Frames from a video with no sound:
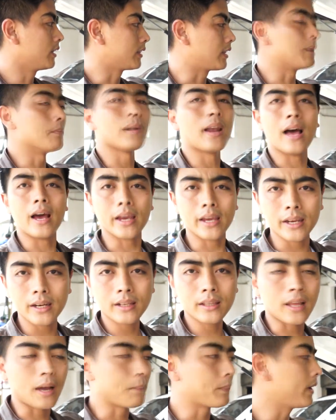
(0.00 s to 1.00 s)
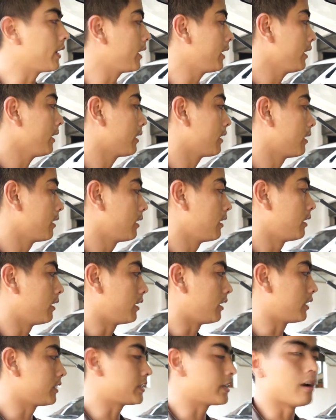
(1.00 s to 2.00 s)
tim lain tapi
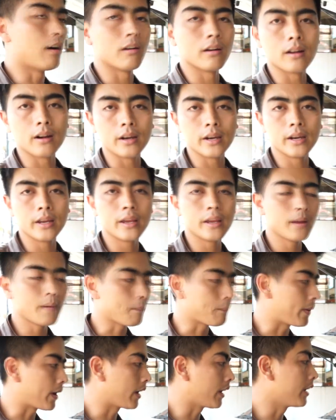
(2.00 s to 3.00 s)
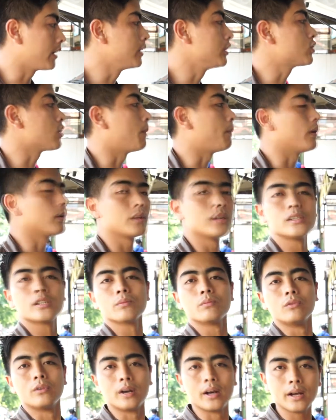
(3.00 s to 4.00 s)
uh, si owner ini pengen dicopotin
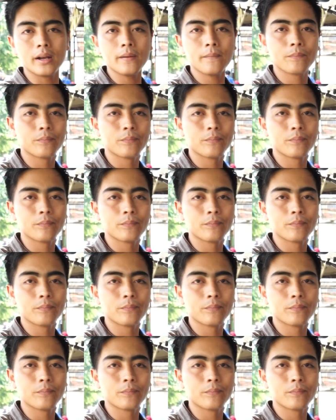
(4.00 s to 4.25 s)
semua